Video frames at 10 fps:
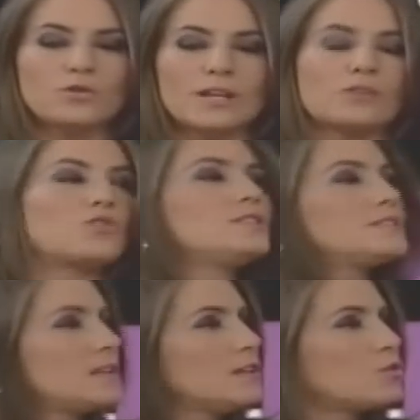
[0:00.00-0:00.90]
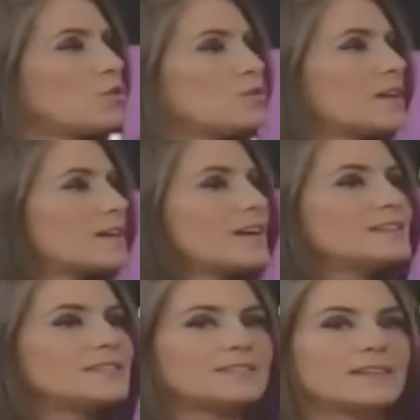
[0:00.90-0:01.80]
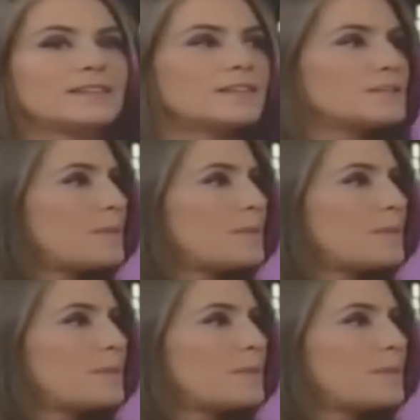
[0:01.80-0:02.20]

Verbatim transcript: un trato distinto y unas reglas distintas para